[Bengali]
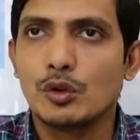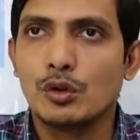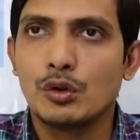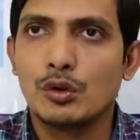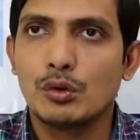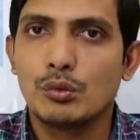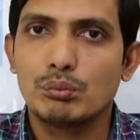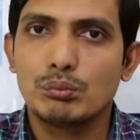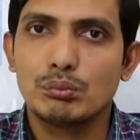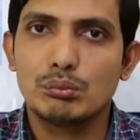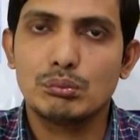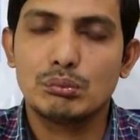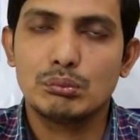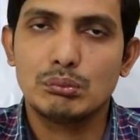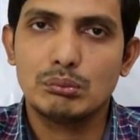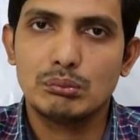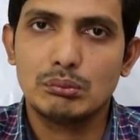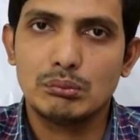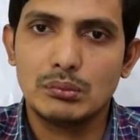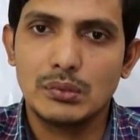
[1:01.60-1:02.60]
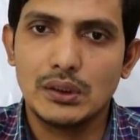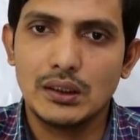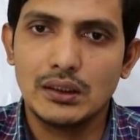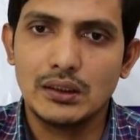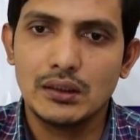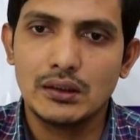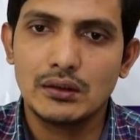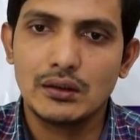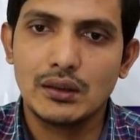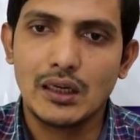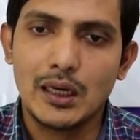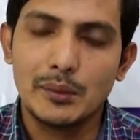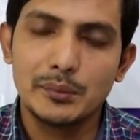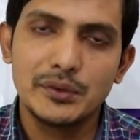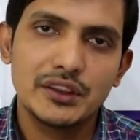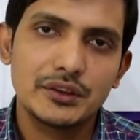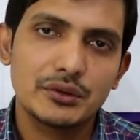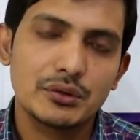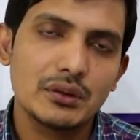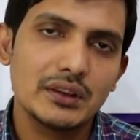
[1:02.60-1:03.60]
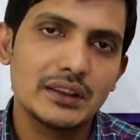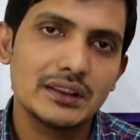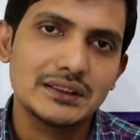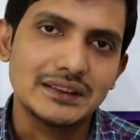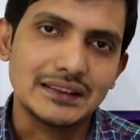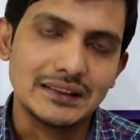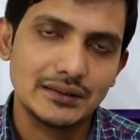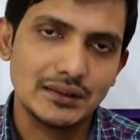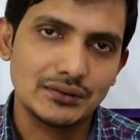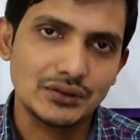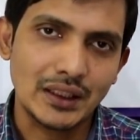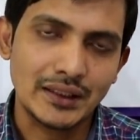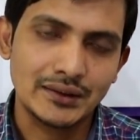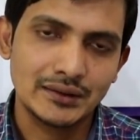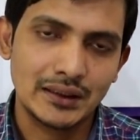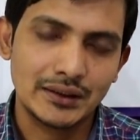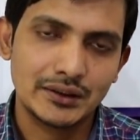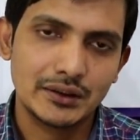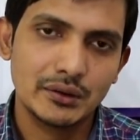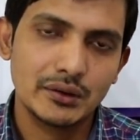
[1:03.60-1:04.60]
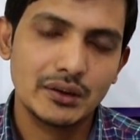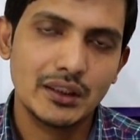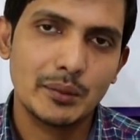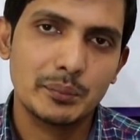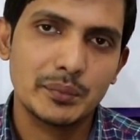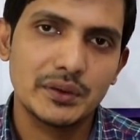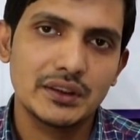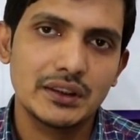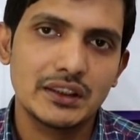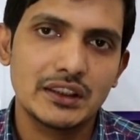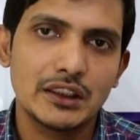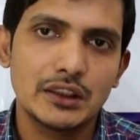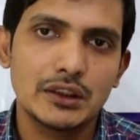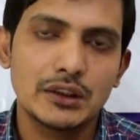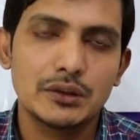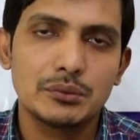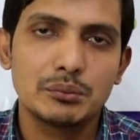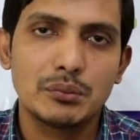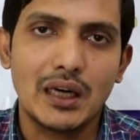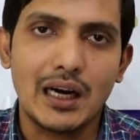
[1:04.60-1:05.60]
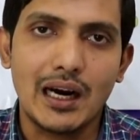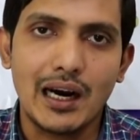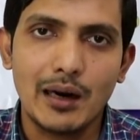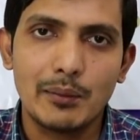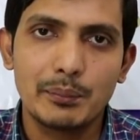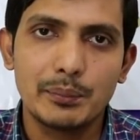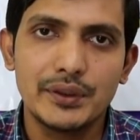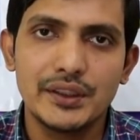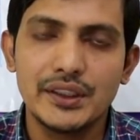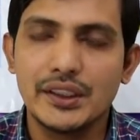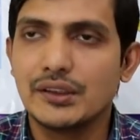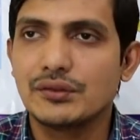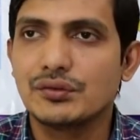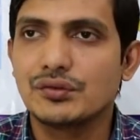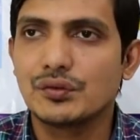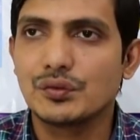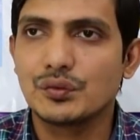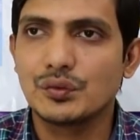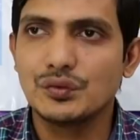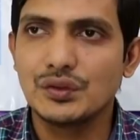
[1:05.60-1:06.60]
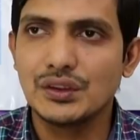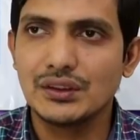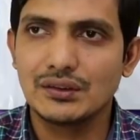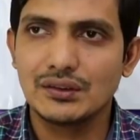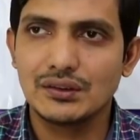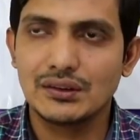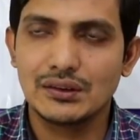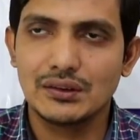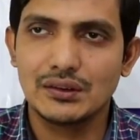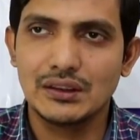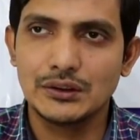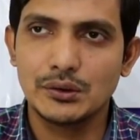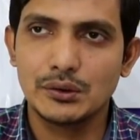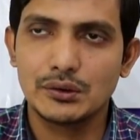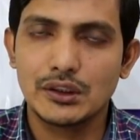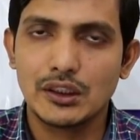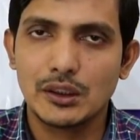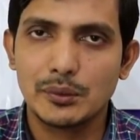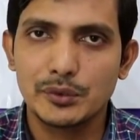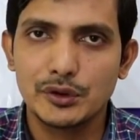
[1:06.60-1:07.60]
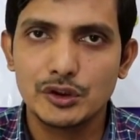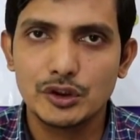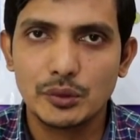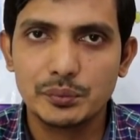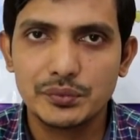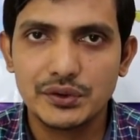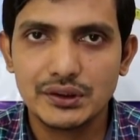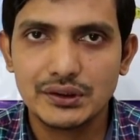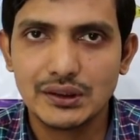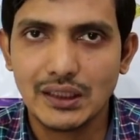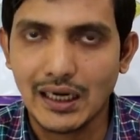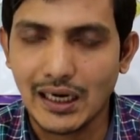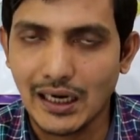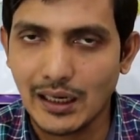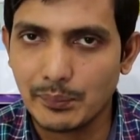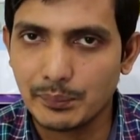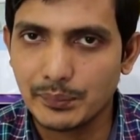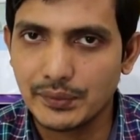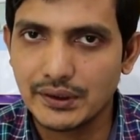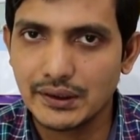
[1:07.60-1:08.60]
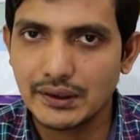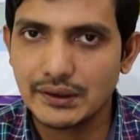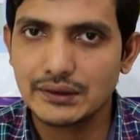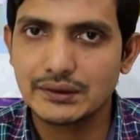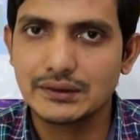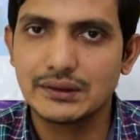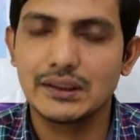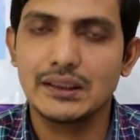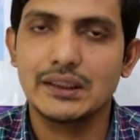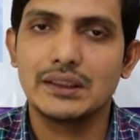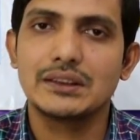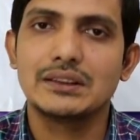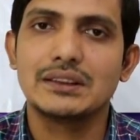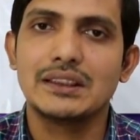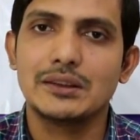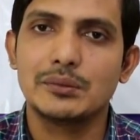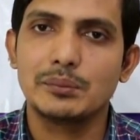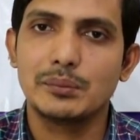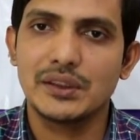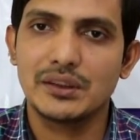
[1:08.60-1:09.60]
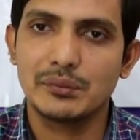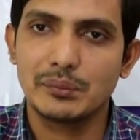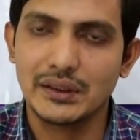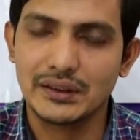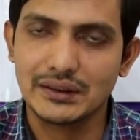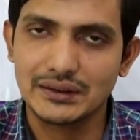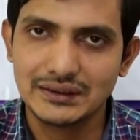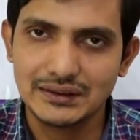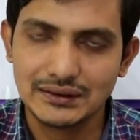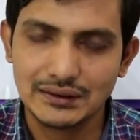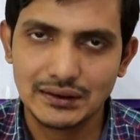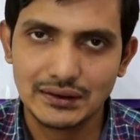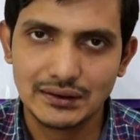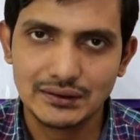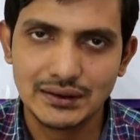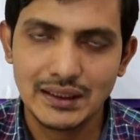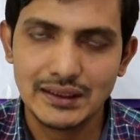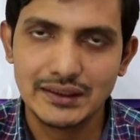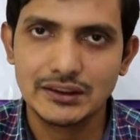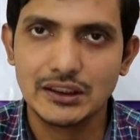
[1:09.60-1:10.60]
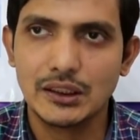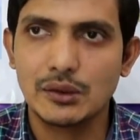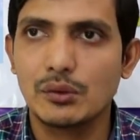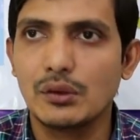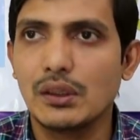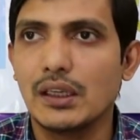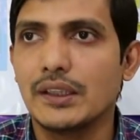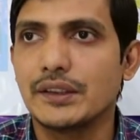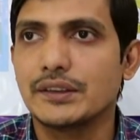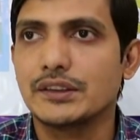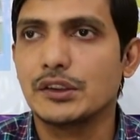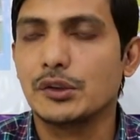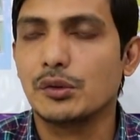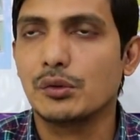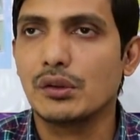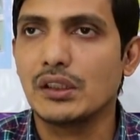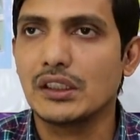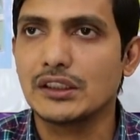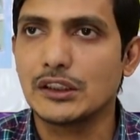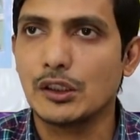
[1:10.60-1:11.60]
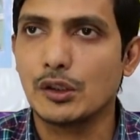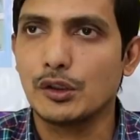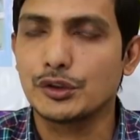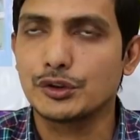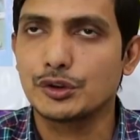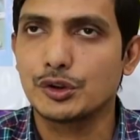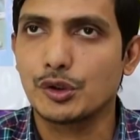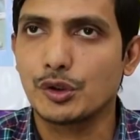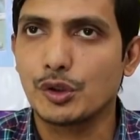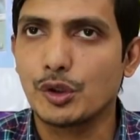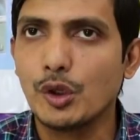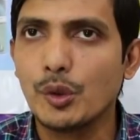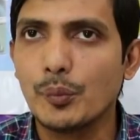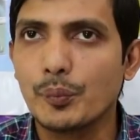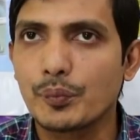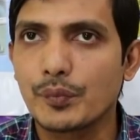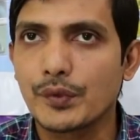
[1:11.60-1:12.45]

তো আমি আসলে স্যার চেষ্টা করি আপনাদেরকে আপডেট রেডিওথেরাপির সবচেয়ে যে আপডেট যে ট্রিটমেন্ট মানে চিকিৎসাগুলো আসছে ওগুলো দেওয়ার জন্য